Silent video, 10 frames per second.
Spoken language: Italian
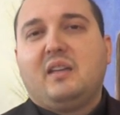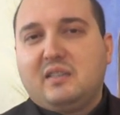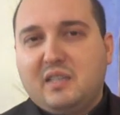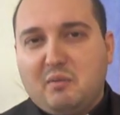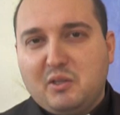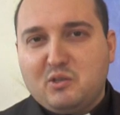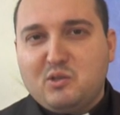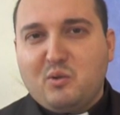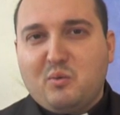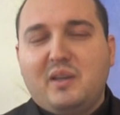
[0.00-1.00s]
Da quando
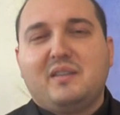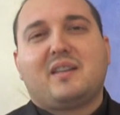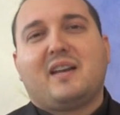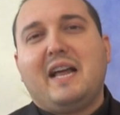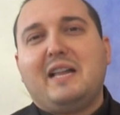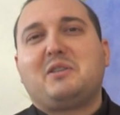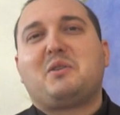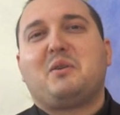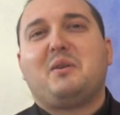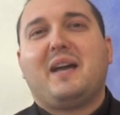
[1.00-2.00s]
sono qui, tra
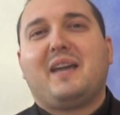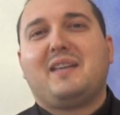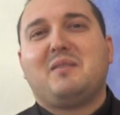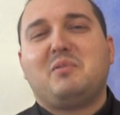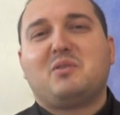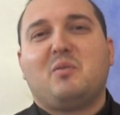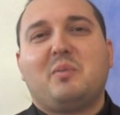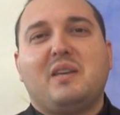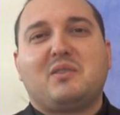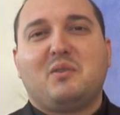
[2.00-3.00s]
l'altro, anche ad
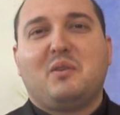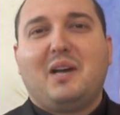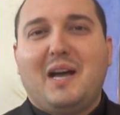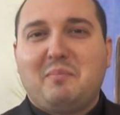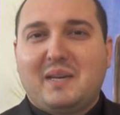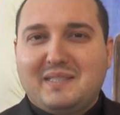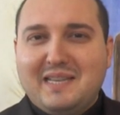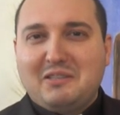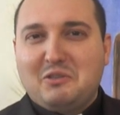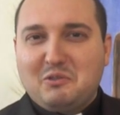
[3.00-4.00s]
Episcopia, sto
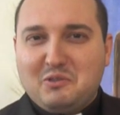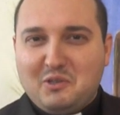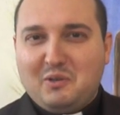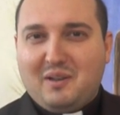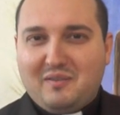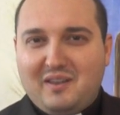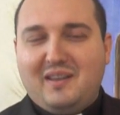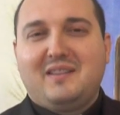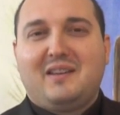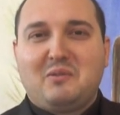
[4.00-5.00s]
apprezzando non solo la
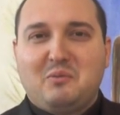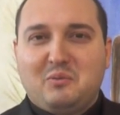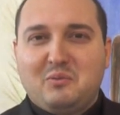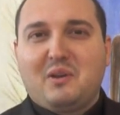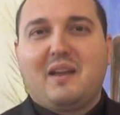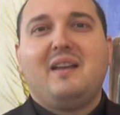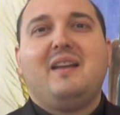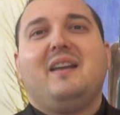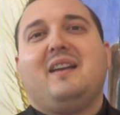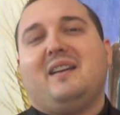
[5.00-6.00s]
fede, la cultura,
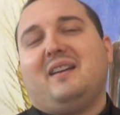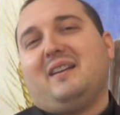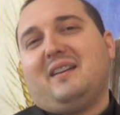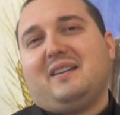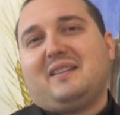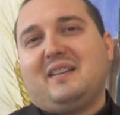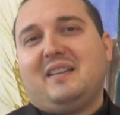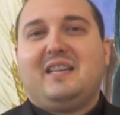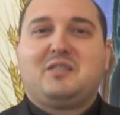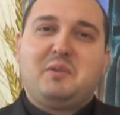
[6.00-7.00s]

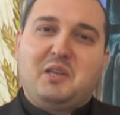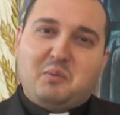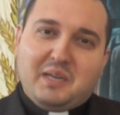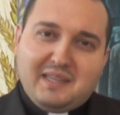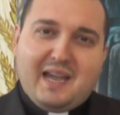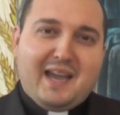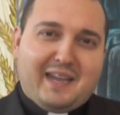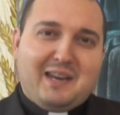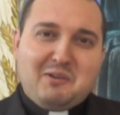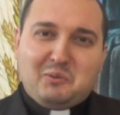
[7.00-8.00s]
eh, la spiritualità,
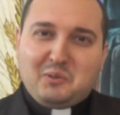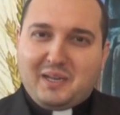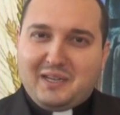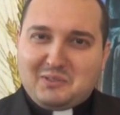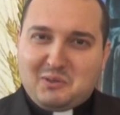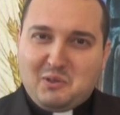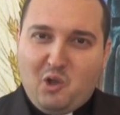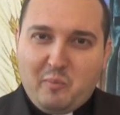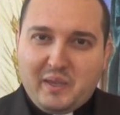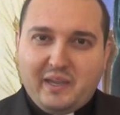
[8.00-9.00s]
anche la cultura
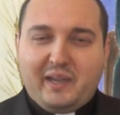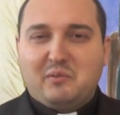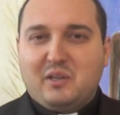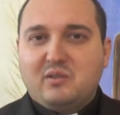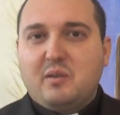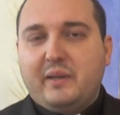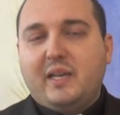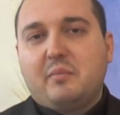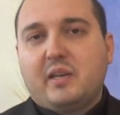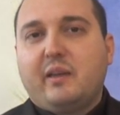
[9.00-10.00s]
gastronomica. È una cosa
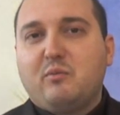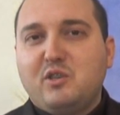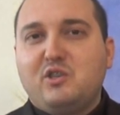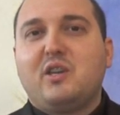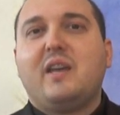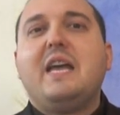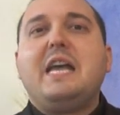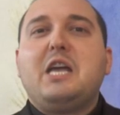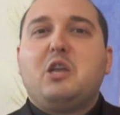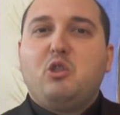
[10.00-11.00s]
bella perché unisce
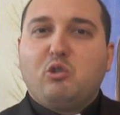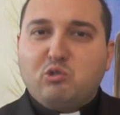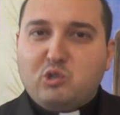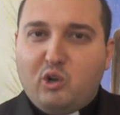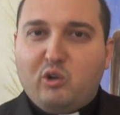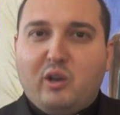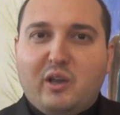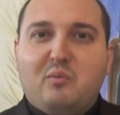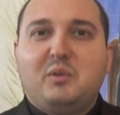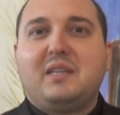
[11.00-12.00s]
non solo la
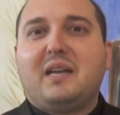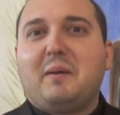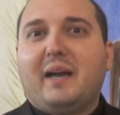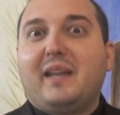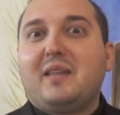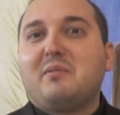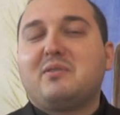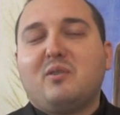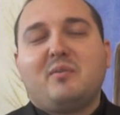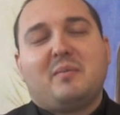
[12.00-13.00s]
comunità magari di
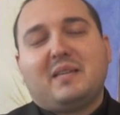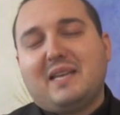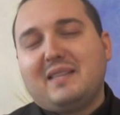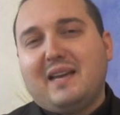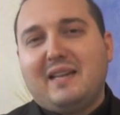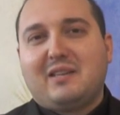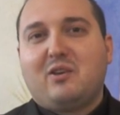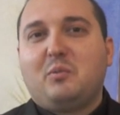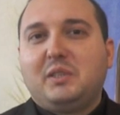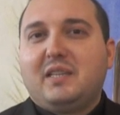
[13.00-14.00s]
Episcopia, ma tante altre
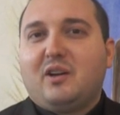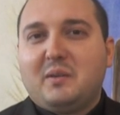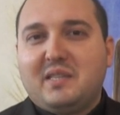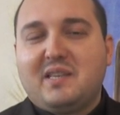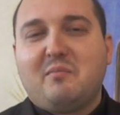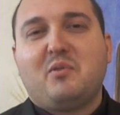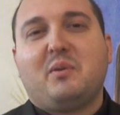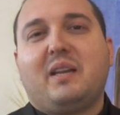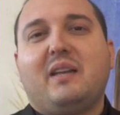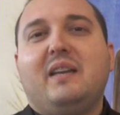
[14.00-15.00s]
comunità, come ad esempio
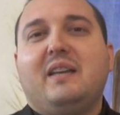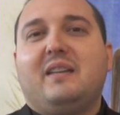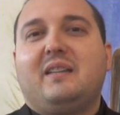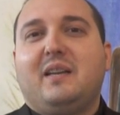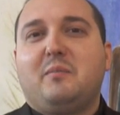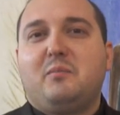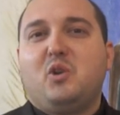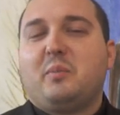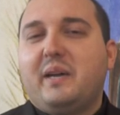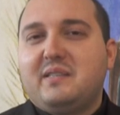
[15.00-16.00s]
quella del
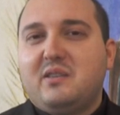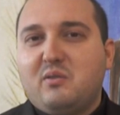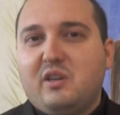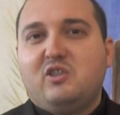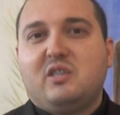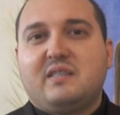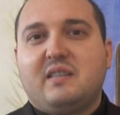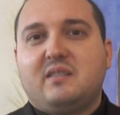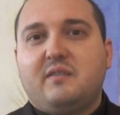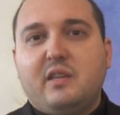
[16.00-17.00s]
mio paese di origine,
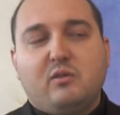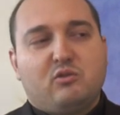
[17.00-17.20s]
San Severino.